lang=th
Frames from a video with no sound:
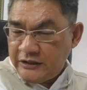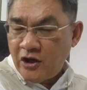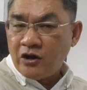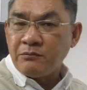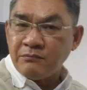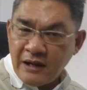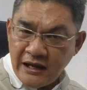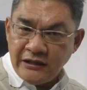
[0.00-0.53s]
ลิตล็อ
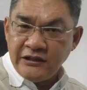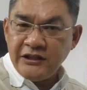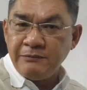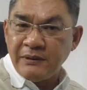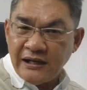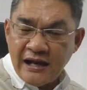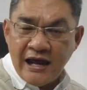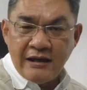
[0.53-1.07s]
ตใหม่ที่
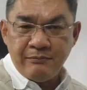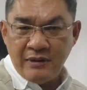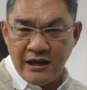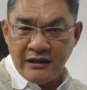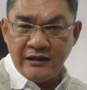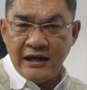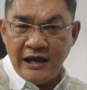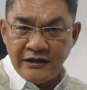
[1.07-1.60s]
เป็นลายใหม่
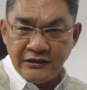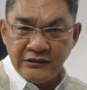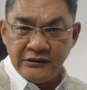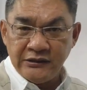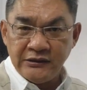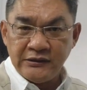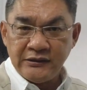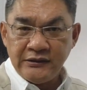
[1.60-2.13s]
ลาย
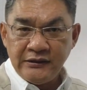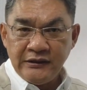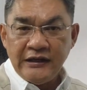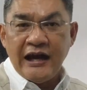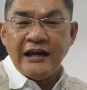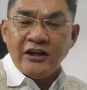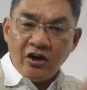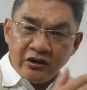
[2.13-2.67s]
อื่น
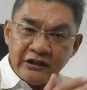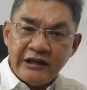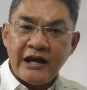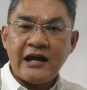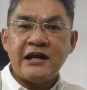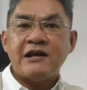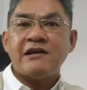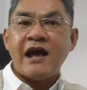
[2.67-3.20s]
ไอ้ล็อตเนี้
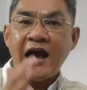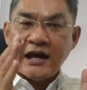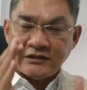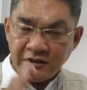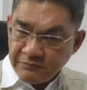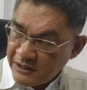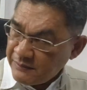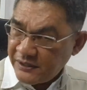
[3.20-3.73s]
ยอาจ
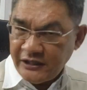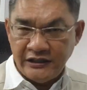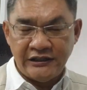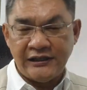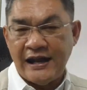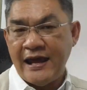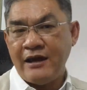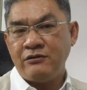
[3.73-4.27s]
จะไม่ผลิต
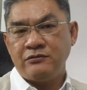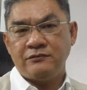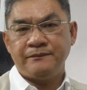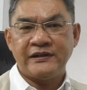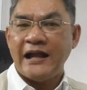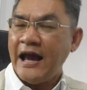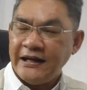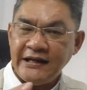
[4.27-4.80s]
อีกแล้ว
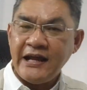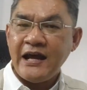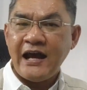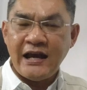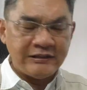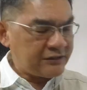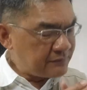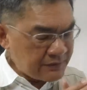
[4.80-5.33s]
ลายเนี้ย
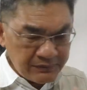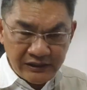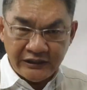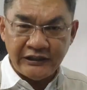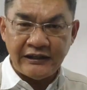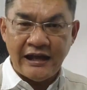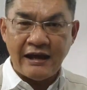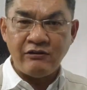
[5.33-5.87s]
อาจจะไม่ผลิต
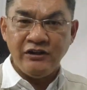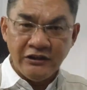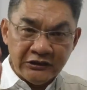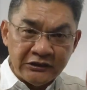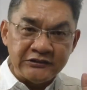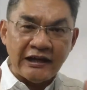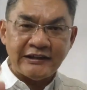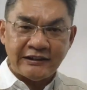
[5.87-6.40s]
อีกแล้วหรื
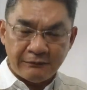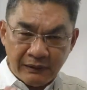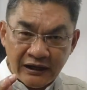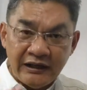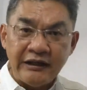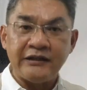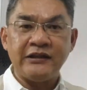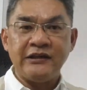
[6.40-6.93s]
อถ้าจะผ
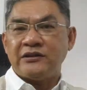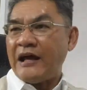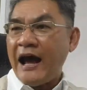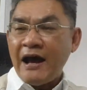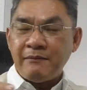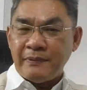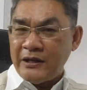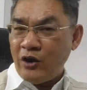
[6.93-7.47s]
ลิต
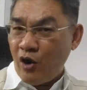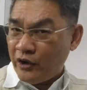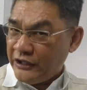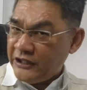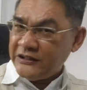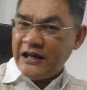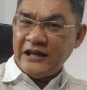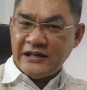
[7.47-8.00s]
ถ้าเป็นออเด
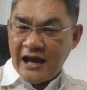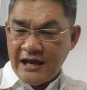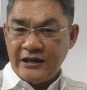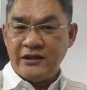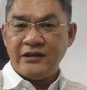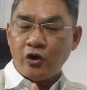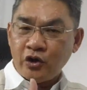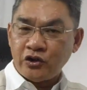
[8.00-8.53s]
อร์ให
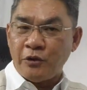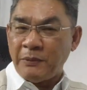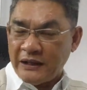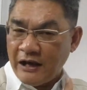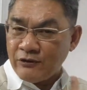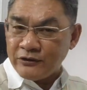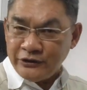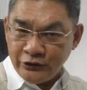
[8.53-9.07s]
ญ่ๆ ก็ต้องไป
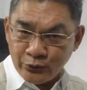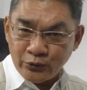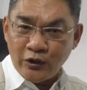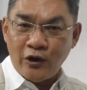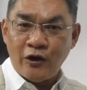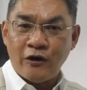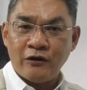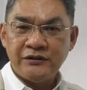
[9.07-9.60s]
เข้าคิวร
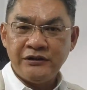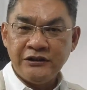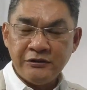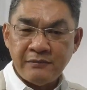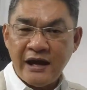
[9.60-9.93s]
อหรือ